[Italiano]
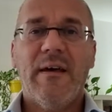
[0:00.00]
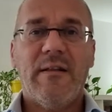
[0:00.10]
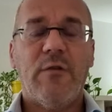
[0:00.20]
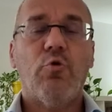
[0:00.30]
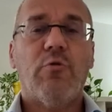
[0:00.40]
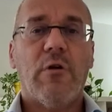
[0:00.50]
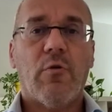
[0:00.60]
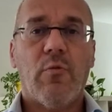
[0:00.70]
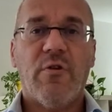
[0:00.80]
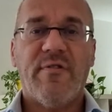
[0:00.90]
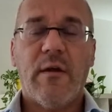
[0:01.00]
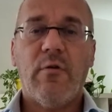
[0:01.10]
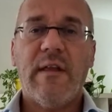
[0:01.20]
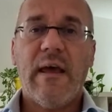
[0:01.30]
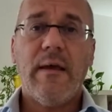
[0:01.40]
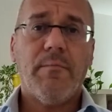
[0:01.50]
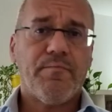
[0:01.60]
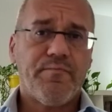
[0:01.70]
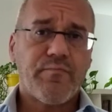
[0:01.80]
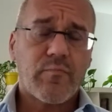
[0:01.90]
di tutti gli ormoni
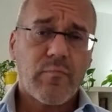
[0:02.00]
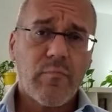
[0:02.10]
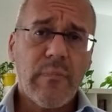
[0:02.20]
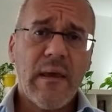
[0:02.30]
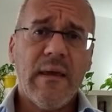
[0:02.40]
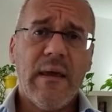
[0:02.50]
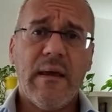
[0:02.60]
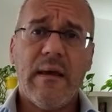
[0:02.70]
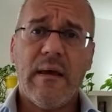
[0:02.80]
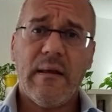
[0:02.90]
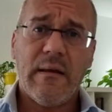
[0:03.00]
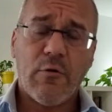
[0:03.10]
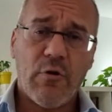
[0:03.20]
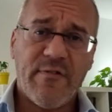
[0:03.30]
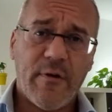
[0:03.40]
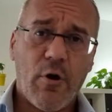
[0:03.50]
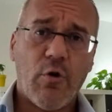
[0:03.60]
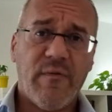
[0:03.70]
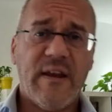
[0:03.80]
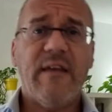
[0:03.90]
steroidei e il
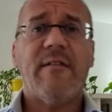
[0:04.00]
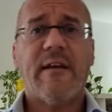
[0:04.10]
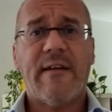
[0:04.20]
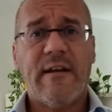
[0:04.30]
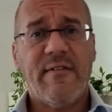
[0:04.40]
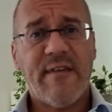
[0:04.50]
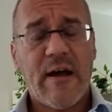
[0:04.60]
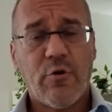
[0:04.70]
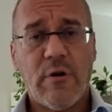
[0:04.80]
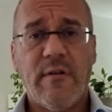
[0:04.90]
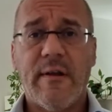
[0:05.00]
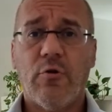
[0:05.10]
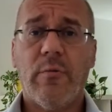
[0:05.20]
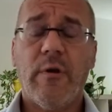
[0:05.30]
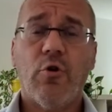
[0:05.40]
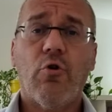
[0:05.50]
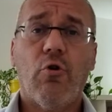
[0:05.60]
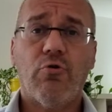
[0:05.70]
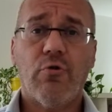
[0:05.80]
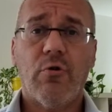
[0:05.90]
colesterolo viene internalizzato all'interno del
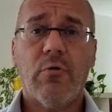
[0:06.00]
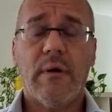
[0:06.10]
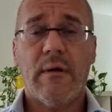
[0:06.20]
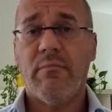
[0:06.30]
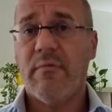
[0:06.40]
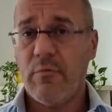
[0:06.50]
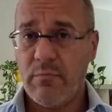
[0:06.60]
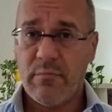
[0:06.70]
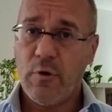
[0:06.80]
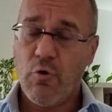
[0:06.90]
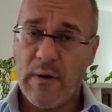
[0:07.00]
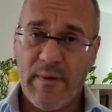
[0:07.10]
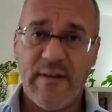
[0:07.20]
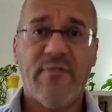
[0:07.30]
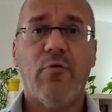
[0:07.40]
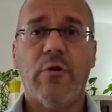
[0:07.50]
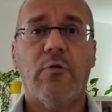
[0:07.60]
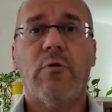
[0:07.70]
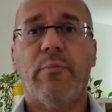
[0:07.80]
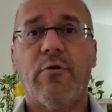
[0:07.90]
mitocondrio e con la
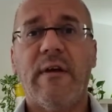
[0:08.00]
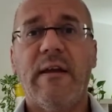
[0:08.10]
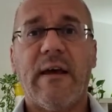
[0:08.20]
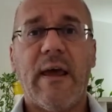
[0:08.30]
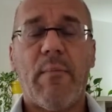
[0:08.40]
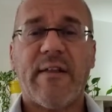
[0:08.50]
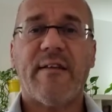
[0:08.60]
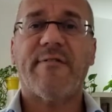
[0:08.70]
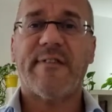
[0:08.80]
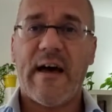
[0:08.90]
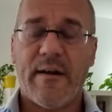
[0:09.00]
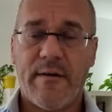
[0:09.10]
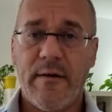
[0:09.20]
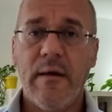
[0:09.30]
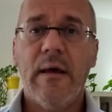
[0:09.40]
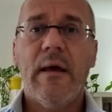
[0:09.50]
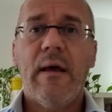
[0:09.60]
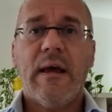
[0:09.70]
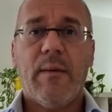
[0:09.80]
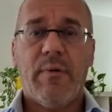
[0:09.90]
mediazione di una proteina chiamata STAR
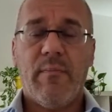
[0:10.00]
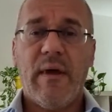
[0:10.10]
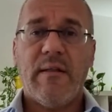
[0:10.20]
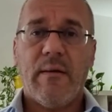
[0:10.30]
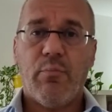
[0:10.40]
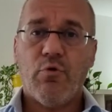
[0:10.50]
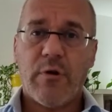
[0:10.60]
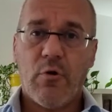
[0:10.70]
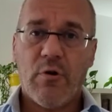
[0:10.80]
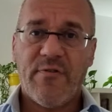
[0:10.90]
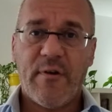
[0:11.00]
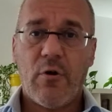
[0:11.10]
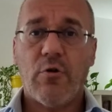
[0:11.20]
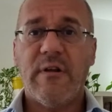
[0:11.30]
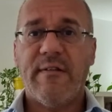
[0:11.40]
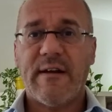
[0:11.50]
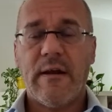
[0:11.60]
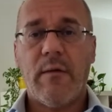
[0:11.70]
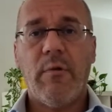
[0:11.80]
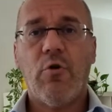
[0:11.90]
che permette appunto al colesterolo di
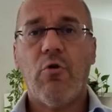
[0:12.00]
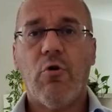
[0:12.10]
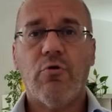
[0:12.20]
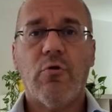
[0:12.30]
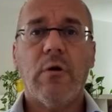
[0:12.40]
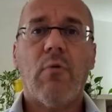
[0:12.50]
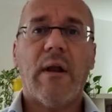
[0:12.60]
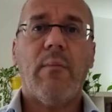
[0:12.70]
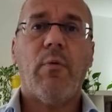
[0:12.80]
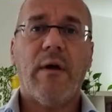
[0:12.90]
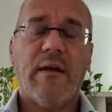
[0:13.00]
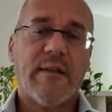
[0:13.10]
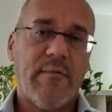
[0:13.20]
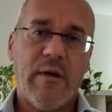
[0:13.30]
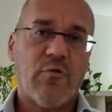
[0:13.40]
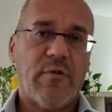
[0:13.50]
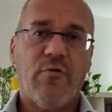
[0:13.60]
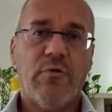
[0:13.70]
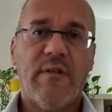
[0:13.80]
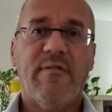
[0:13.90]
entrare nel mitocondrio, il quale poi attraverso
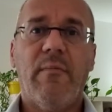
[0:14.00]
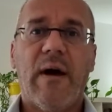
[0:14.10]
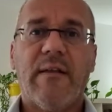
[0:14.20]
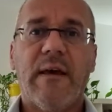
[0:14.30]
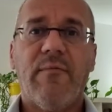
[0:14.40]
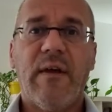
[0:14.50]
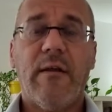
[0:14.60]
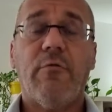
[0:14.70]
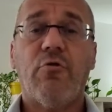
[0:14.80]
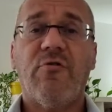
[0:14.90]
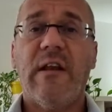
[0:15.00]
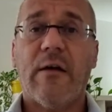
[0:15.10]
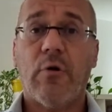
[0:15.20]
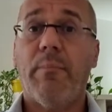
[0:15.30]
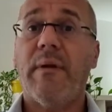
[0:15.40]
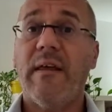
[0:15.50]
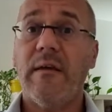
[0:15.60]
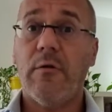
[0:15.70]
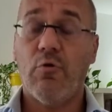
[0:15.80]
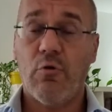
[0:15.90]
azioni enzimatiche viene idrosilato a
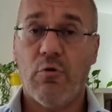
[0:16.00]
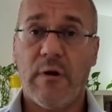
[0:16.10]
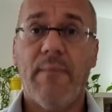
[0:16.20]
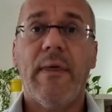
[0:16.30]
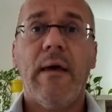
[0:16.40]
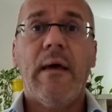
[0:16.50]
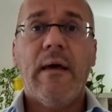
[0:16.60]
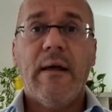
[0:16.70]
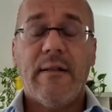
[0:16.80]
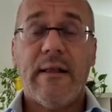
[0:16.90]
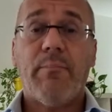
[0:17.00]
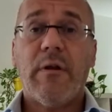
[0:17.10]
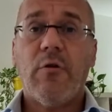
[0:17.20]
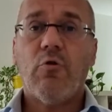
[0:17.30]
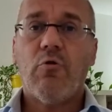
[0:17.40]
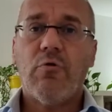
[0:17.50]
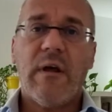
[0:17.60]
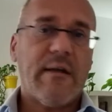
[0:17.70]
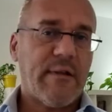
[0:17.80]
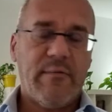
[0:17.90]
pregnenolone. Dal
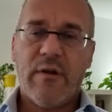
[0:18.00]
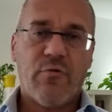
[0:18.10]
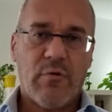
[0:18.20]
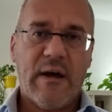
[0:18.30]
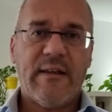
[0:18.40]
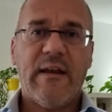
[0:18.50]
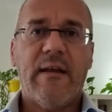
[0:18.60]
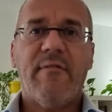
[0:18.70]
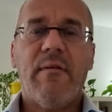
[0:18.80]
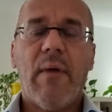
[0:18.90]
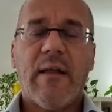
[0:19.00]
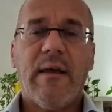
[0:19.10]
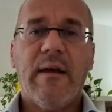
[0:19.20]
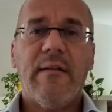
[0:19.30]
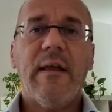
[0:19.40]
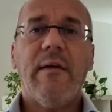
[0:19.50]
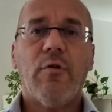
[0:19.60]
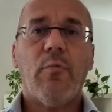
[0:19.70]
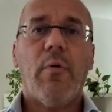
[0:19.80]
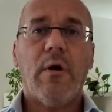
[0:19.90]
pregnenolone, attraverso catene enzimatiche,
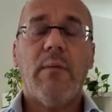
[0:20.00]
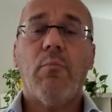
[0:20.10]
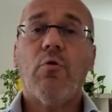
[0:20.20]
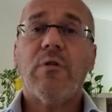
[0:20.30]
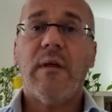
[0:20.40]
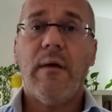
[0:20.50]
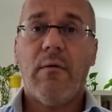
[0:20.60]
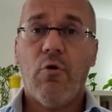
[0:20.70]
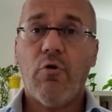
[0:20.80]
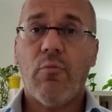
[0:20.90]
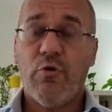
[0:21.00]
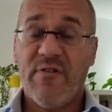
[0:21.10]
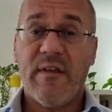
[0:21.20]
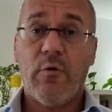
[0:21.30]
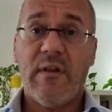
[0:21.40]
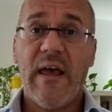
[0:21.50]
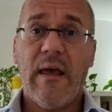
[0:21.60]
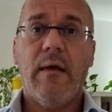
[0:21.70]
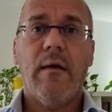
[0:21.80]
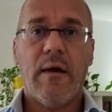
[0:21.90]
derivano poi molti ormoni
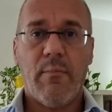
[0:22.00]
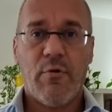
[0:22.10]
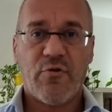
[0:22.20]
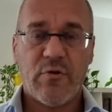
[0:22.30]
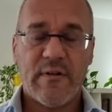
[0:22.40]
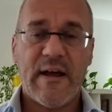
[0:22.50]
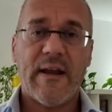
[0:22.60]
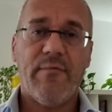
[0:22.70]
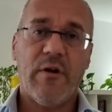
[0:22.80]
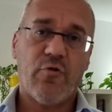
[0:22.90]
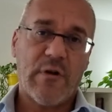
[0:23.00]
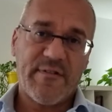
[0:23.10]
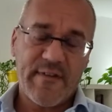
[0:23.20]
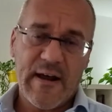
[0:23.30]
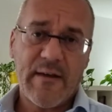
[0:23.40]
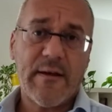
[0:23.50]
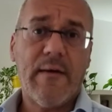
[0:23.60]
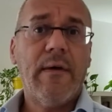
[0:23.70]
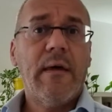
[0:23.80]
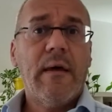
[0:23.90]
steroidei che possono andare verso la
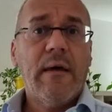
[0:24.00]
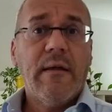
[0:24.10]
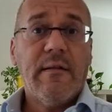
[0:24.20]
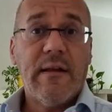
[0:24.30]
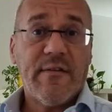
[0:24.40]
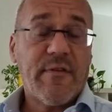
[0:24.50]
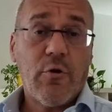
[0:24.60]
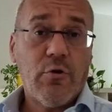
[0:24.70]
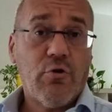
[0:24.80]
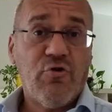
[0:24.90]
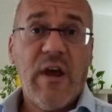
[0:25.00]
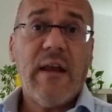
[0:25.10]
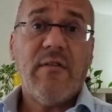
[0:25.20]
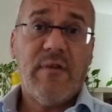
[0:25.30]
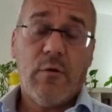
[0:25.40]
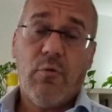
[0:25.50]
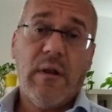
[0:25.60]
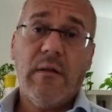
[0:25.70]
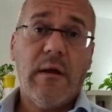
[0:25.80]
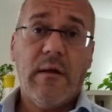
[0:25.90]
strada della steroidogenesi,
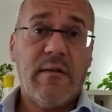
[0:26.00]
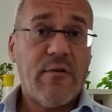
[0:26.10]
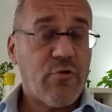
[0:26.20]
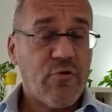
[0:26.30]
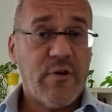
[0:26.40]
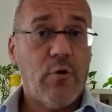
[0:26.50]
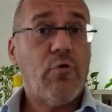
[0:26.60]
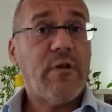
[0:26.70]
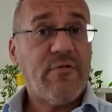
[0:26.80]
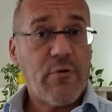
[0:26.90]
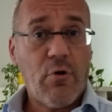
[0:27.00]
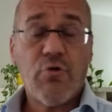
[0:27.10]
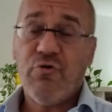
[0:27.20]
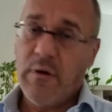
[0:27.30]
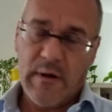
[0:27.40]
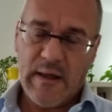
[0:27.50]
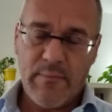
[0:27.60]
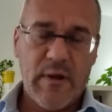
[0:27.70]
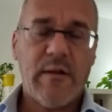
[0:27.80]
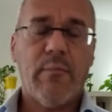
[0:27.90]
quindi testosterone, estrogeni,
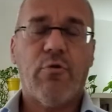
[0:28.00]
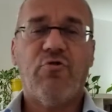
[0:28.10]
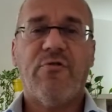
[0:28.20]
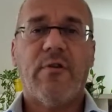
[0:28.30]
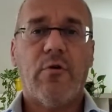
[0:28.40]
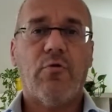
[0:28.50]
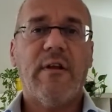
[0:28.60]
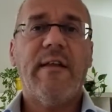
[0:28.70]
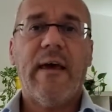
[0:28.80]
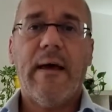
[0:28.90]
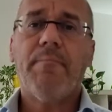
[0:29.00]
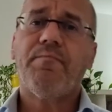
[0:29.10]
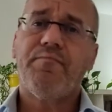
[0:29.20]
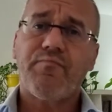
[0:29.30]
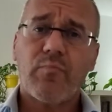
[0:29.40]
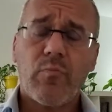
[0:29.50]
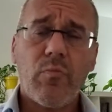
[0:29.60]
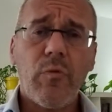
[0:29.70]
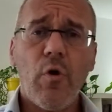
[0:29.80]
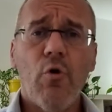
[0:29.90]
chiaramente progesterone ed EA,
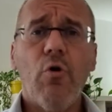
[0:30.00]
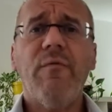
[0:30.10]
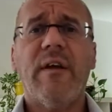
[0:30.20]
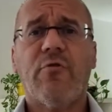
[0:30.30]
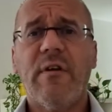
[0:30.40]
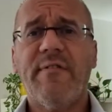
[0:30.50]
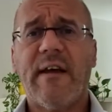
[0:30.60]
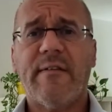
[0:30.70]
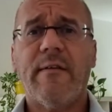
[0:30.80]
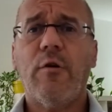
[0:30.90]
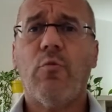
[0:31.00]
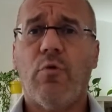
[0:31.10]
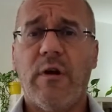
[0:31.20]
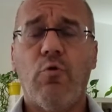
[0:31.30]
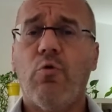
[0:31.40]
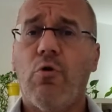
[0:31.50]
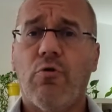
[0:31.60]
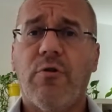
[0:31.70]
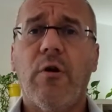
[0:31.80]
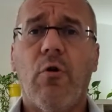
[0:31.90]
o verso la strada degli ormoni
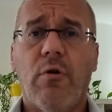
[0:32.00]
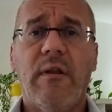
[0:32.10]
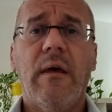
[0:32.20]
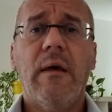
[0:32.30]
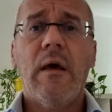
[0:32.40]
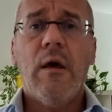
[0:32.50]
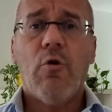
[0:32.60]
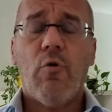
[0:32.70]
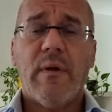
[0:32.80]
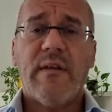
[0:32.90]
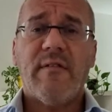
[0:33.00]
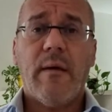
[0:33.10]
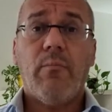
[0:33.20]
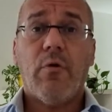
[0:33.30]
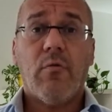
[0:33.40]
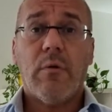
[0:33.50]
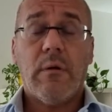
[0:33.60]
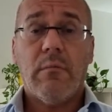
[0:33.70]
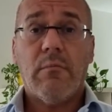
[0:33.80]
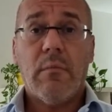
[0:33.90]
glucocorticoidi, come ad esempio
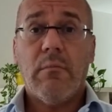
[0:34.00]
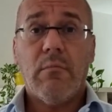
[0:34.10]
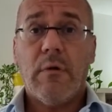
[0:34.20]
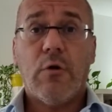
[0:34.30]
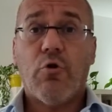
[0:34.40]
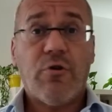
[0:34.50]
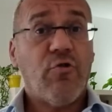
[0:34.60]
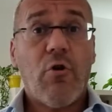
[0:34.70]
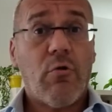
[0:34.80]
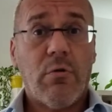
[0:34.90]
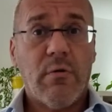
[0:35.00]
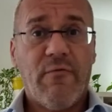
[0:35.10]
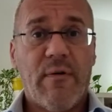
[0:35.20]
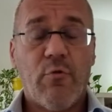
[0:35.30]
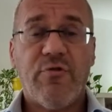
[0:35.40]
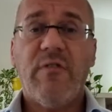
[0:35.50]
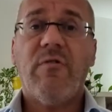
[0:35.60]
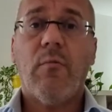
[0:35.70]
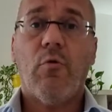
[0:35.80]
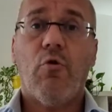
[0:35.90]
il cortisolo,
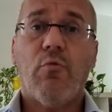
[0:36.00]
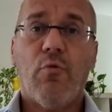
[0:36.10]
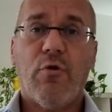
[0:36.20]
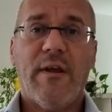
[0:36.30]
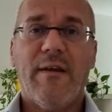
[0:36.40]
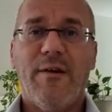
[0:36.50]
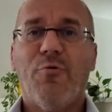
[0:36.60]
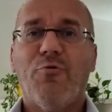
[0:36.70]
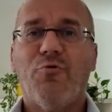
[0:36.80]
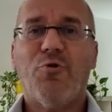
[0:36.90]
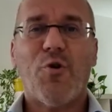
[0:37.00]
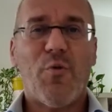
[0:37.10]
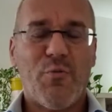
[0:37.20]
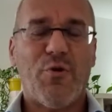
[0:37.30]
famosissimo ormone riconosciuto come